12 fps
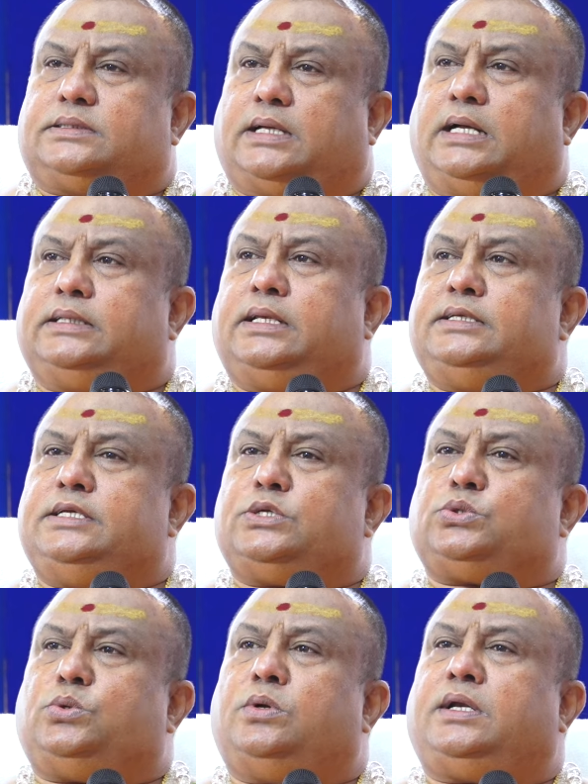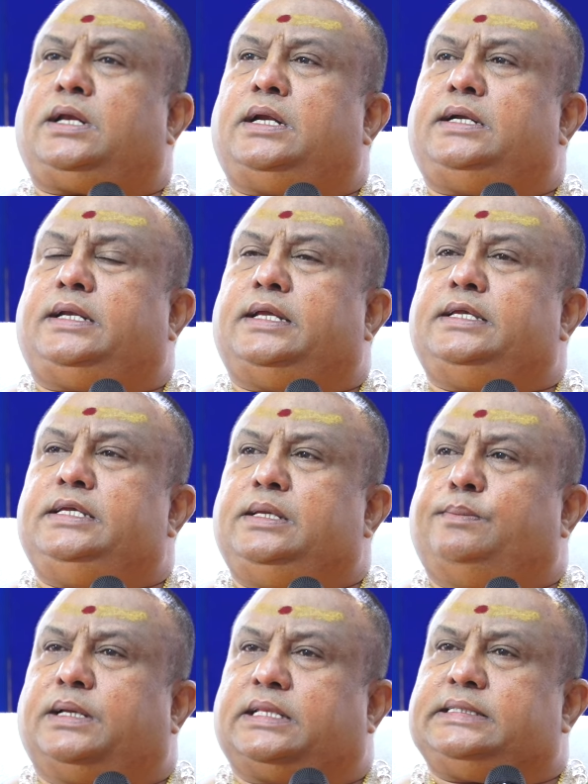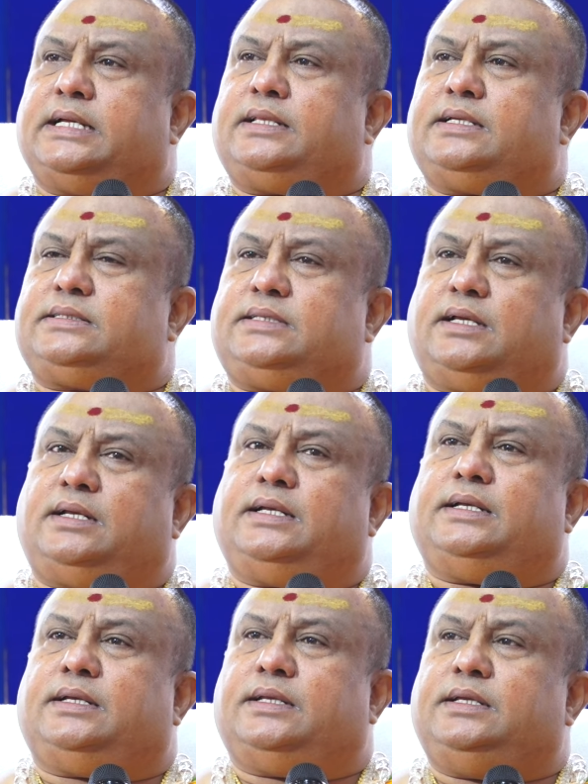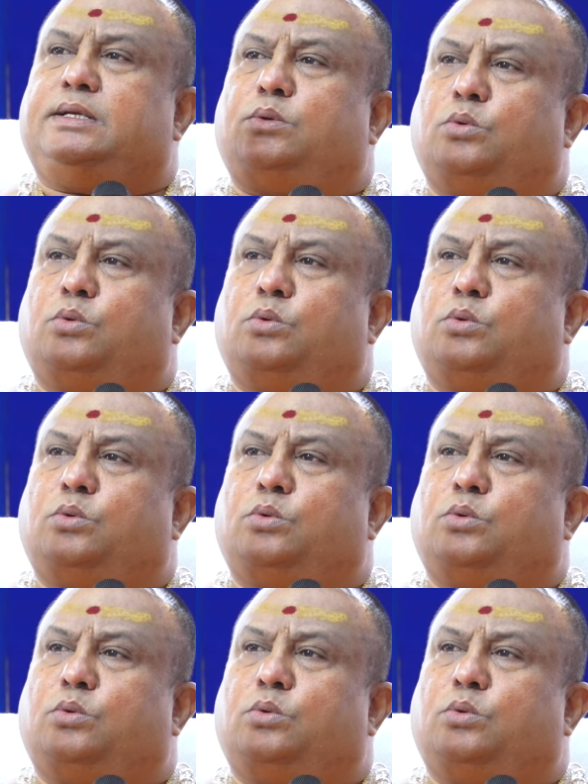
సాధన చేసుకుంటారా అంటే ఈ మత చేదస్తాలేంటి ఈ